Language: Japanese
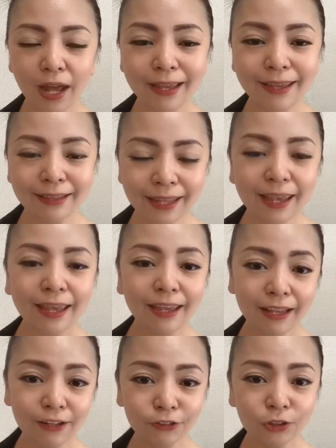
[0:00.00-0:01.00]
げて
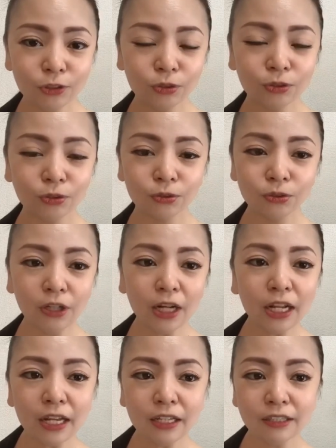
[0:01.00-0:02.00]
への字口を作ら
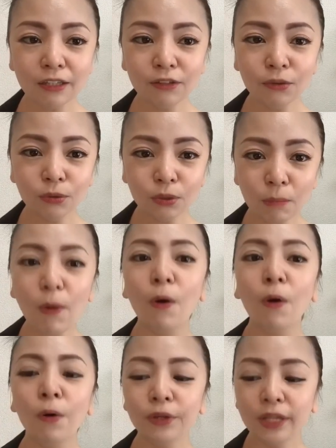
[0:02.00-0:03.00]
ないっていうことも
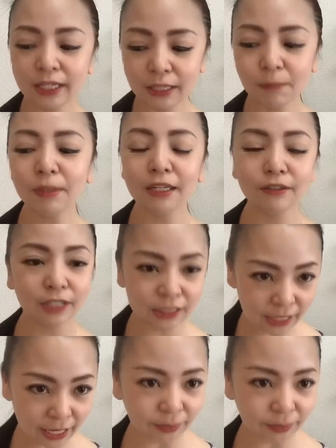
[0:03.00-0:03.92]
やってみてください